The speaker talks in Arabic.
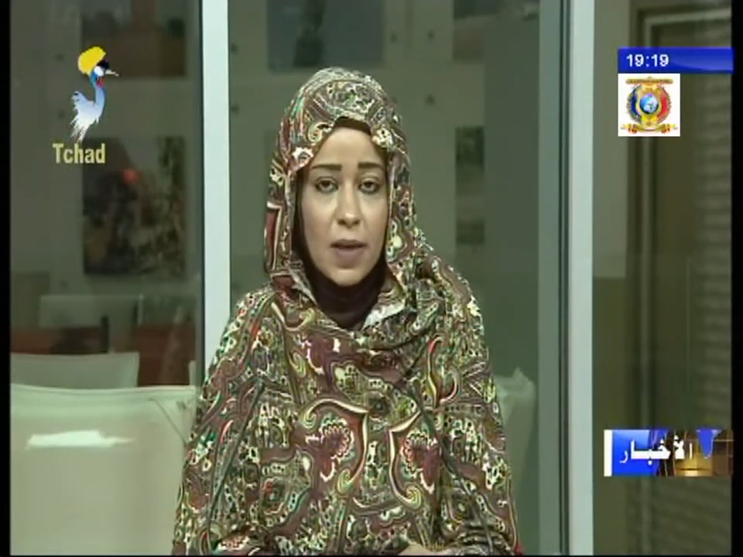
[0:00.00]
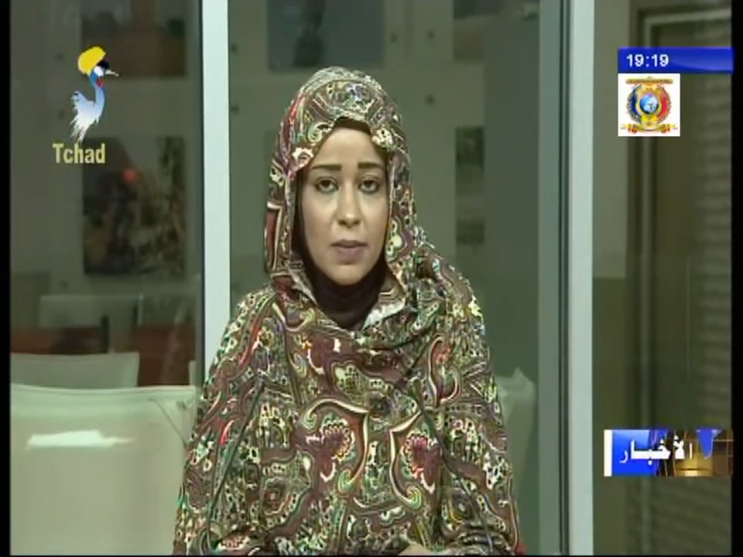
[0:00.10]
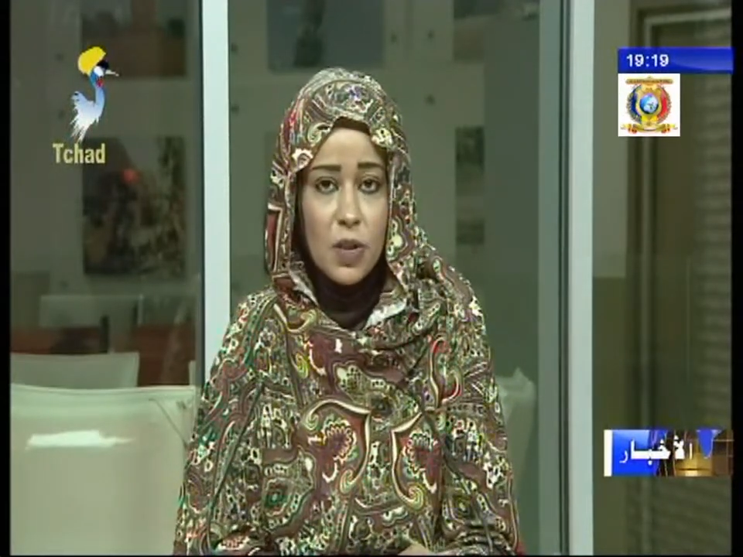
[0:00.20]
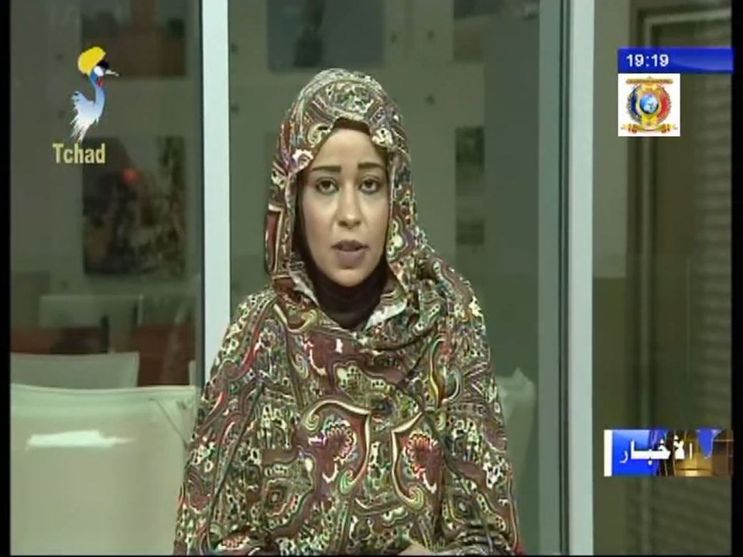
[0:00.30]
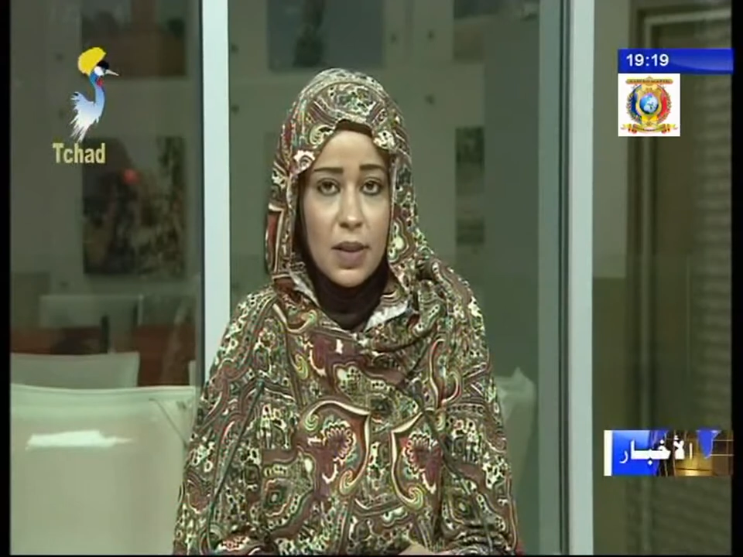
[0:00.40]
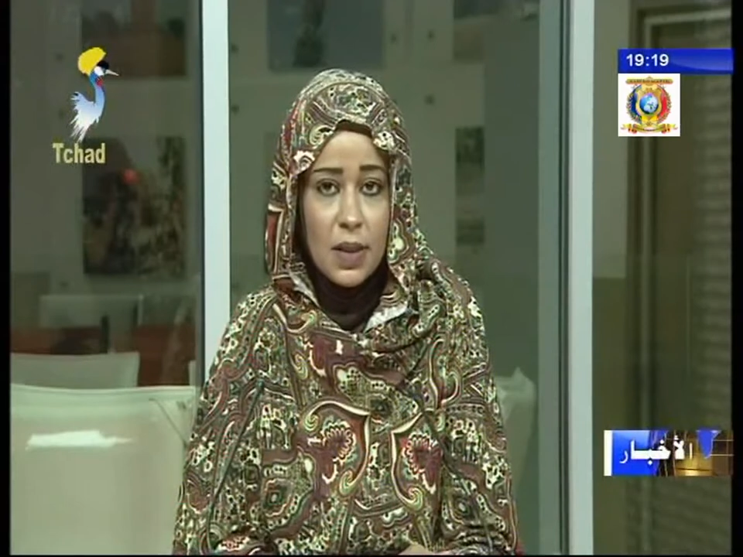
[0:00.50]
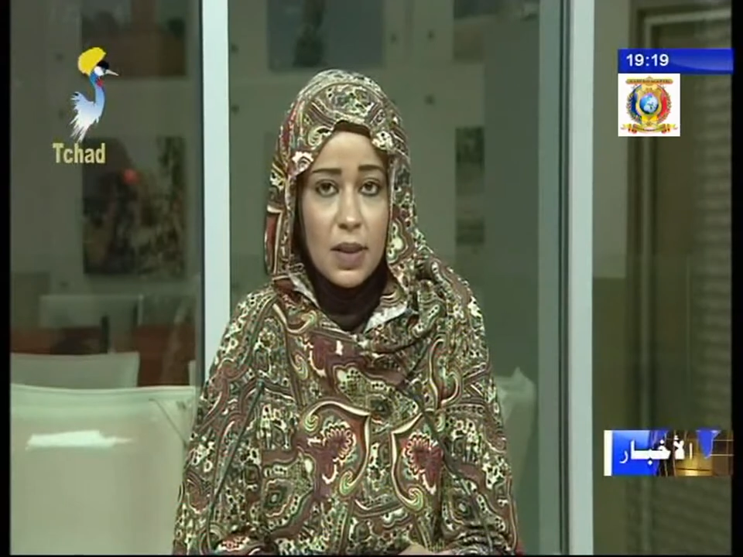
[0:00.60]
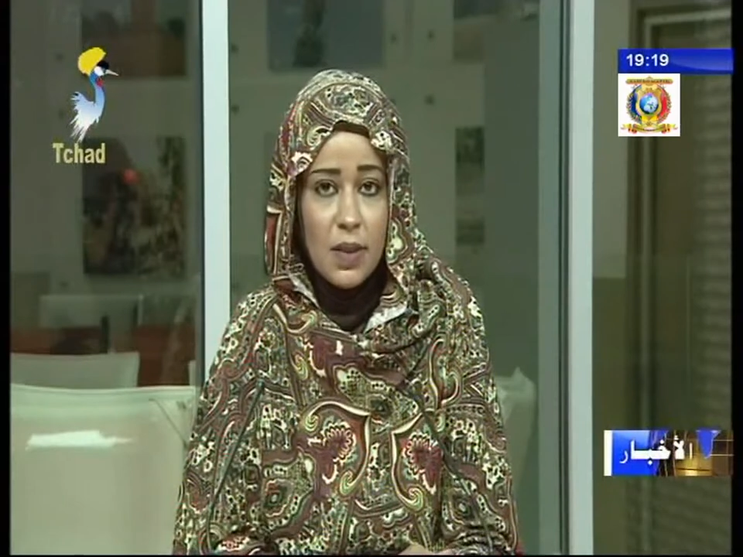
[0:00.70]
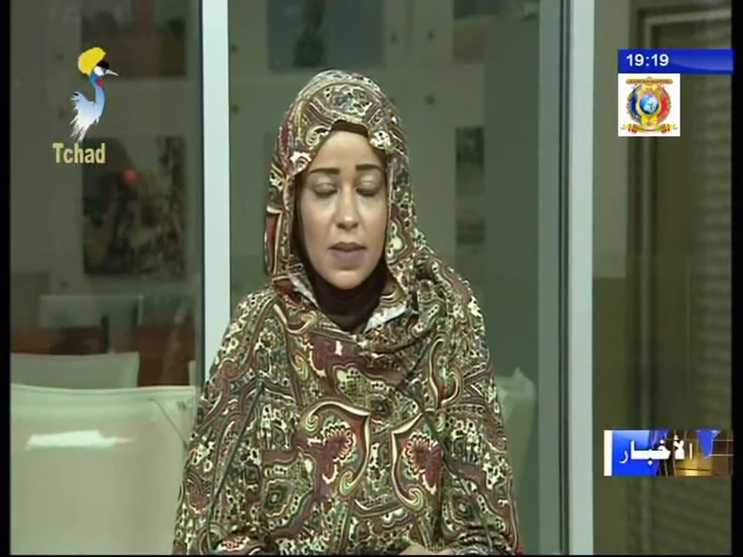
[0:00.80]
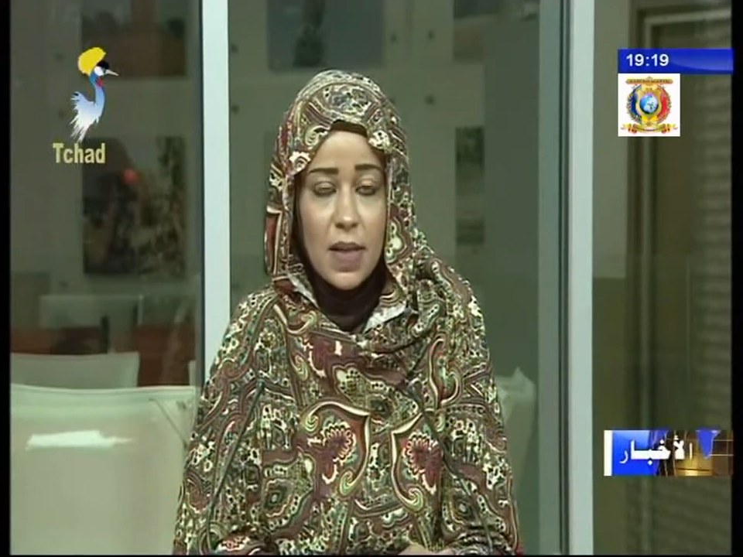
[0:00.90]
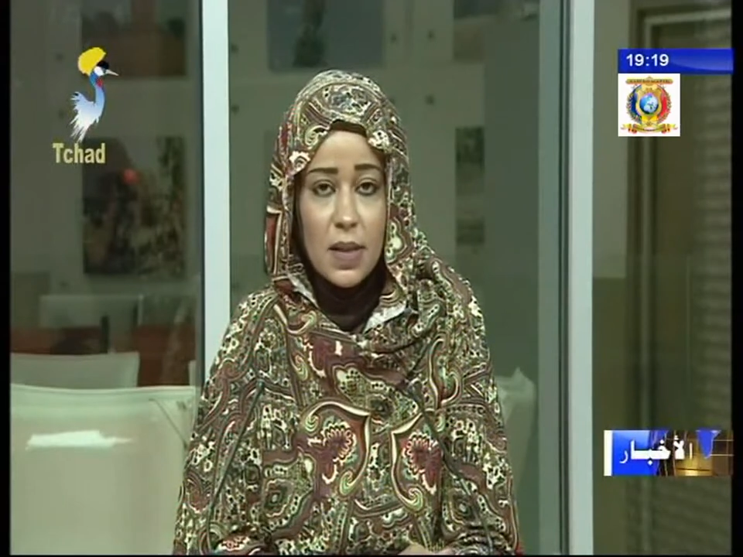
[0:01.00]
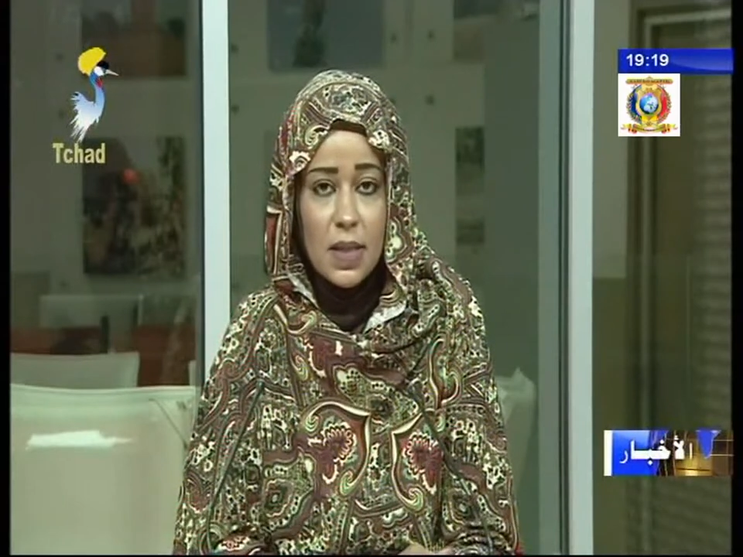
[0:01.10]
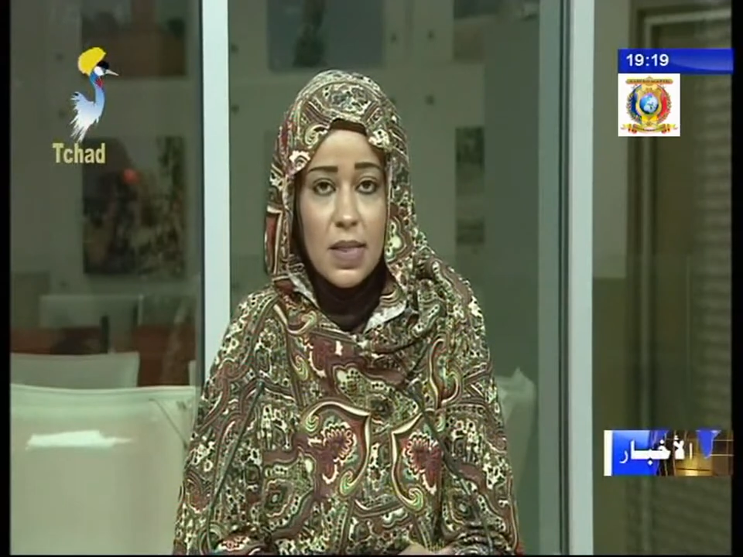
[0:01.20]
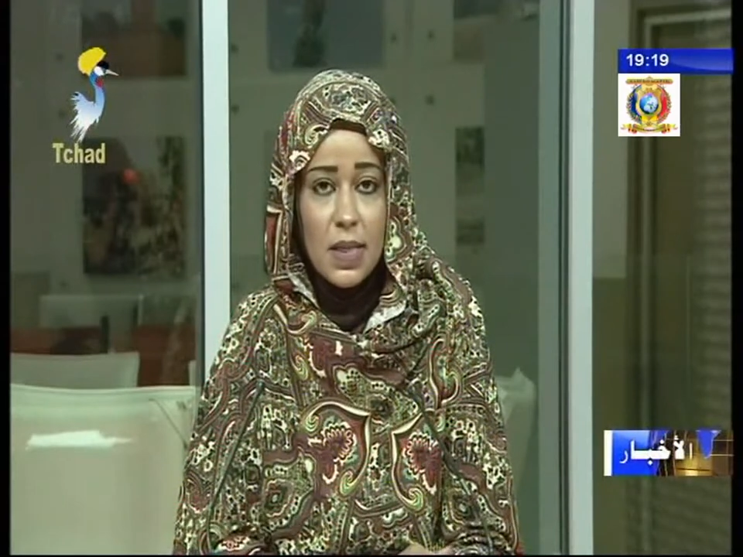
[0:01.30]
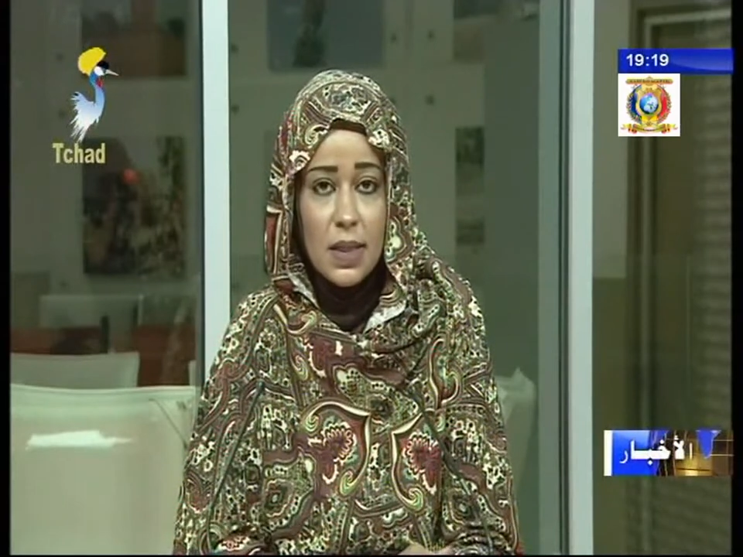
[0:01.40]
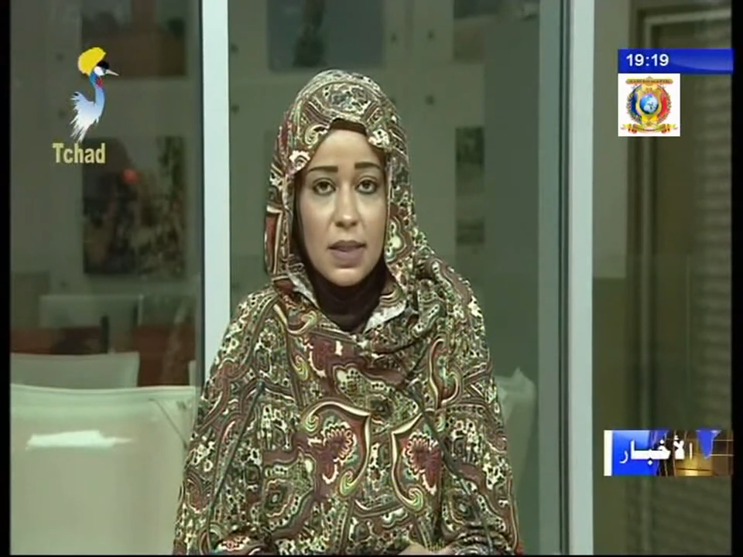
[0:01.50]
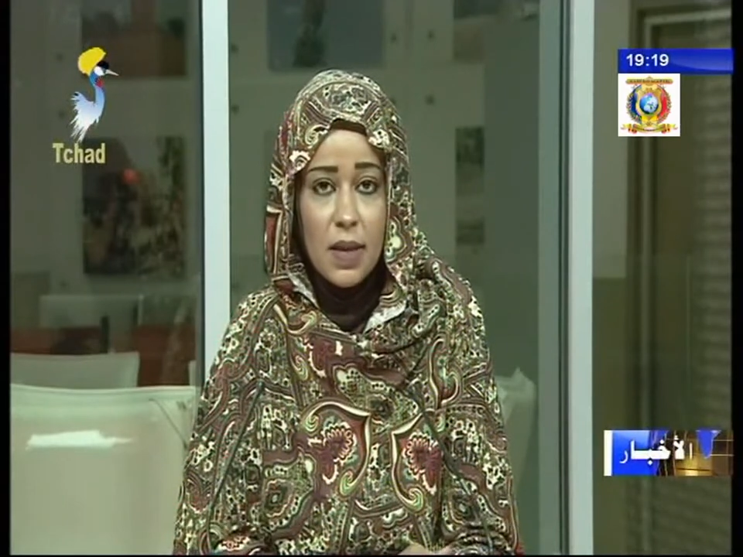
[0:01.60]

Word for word: بتشات ضمن سلسلة